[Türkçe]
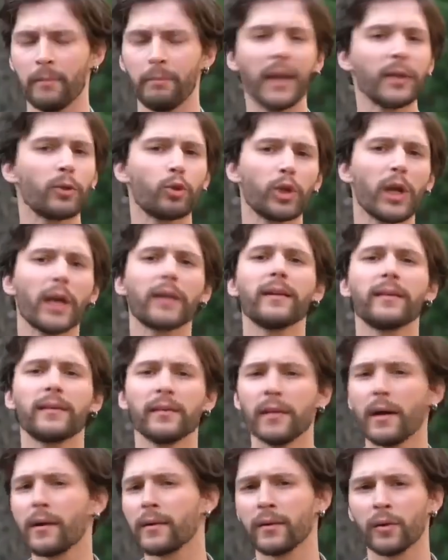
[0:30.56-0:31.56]
Ben güzel
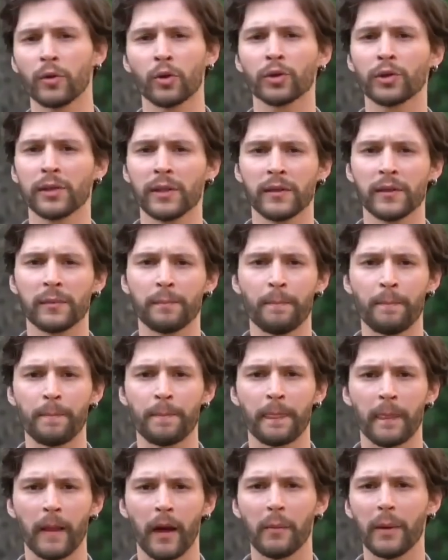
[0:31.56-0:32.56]
kadınlardan hoşlanırım.
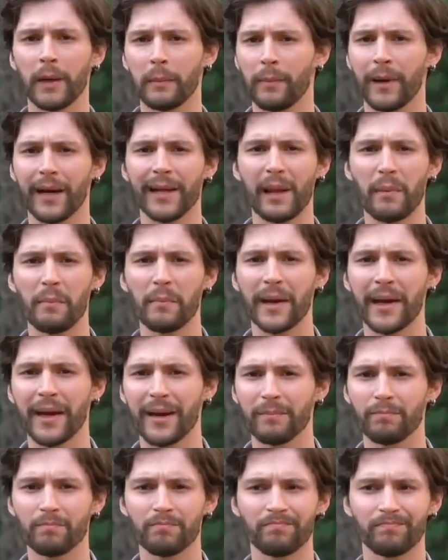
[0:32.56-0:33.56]
Ama
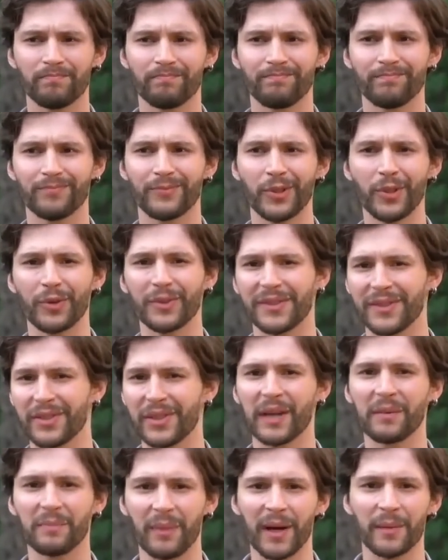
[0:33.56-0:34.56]
bağlanmaya çok
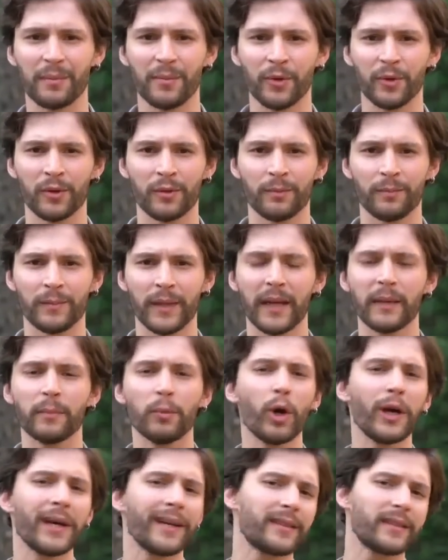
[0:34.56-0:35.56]
sıcak bakmıyorum. Yani
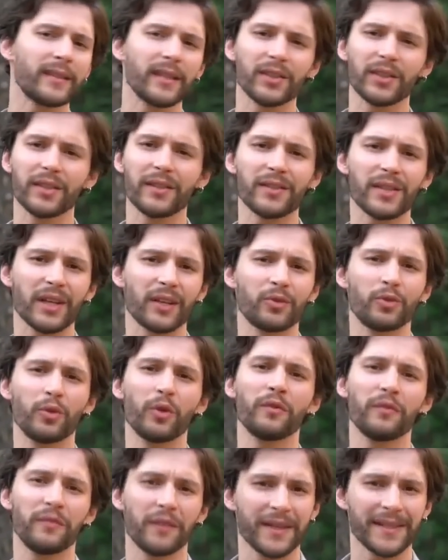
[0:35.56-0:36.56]
bu hayatta yaşanacak çok
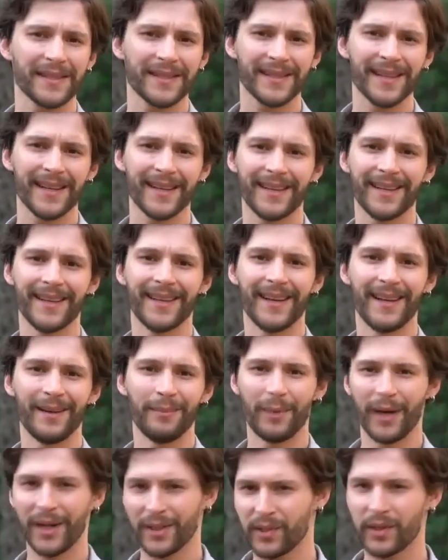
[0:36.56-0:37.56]
fazla
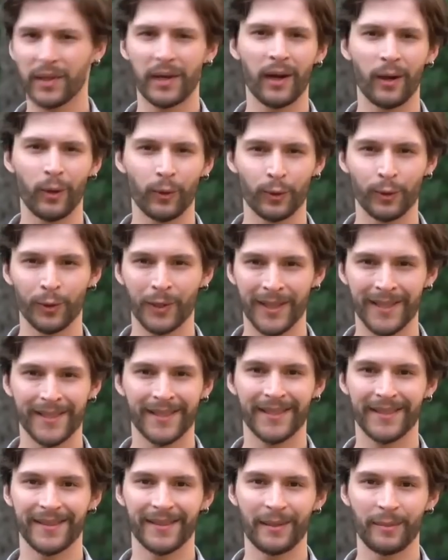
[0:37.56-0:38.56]
macera olduğu
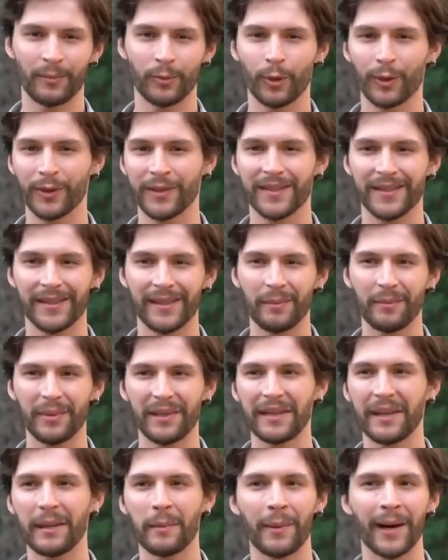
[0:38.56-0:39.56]
kanısındayım. Dolayısıyla
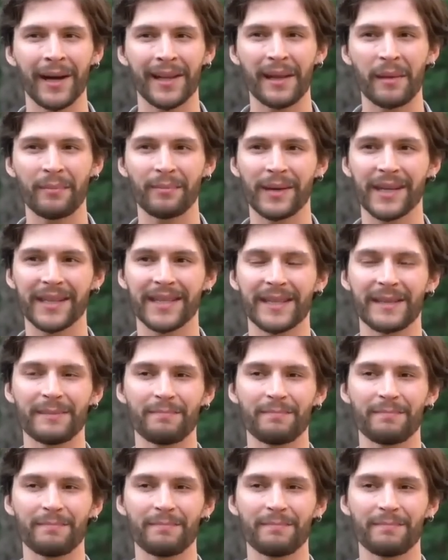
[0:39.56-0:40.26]
birine bağlanmak...